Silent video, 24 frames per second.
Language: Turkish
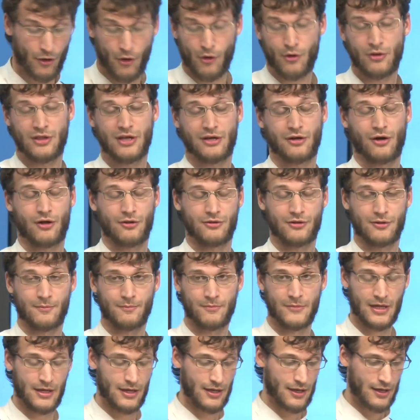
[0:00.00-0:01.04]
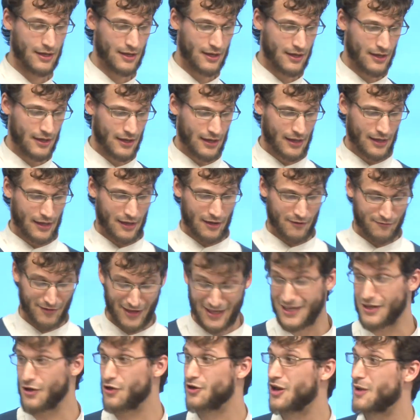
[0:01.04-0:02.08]
öyle kaldı.
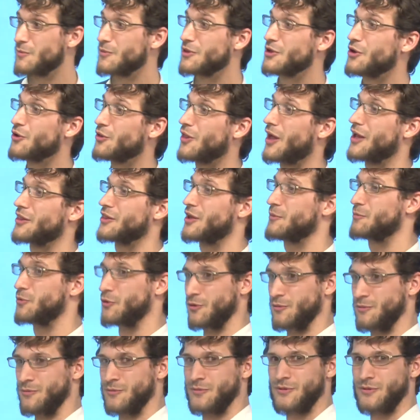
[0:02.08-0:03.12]
Ve önemli olan da bu.